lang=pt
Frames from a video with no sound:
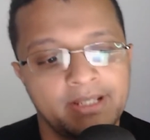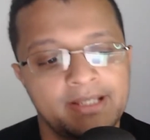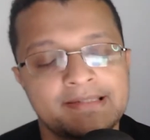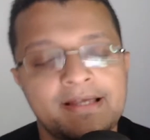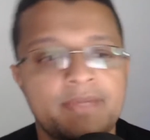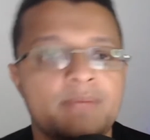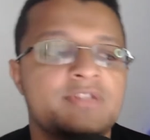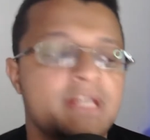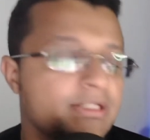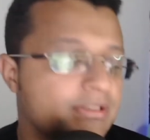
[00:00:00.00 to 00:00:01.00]
Sabemos
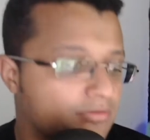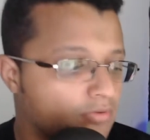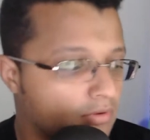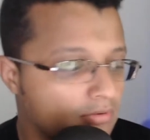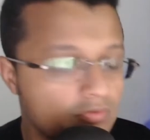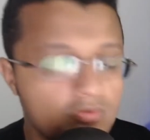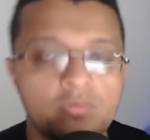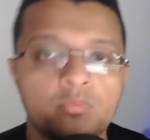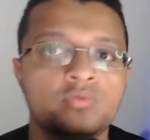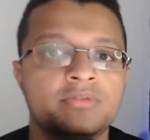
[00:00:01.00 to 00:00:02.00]
que todo o
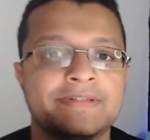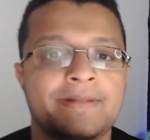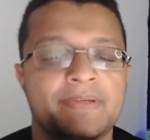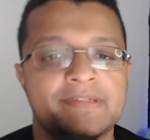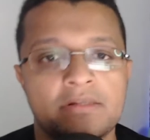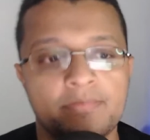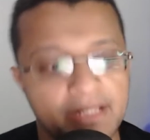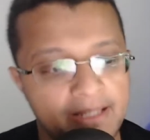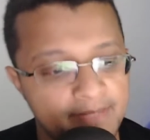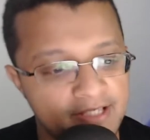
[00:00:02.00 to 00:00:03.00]
mundo está passando
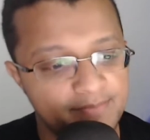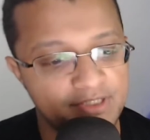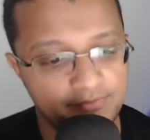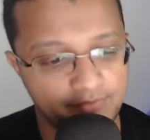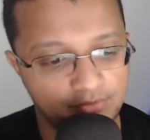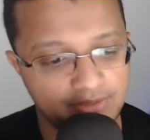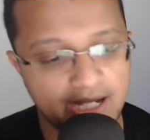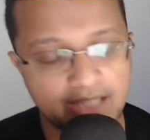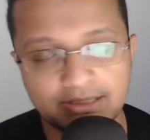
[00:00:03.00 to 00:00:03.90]
pela mesma dificuldade,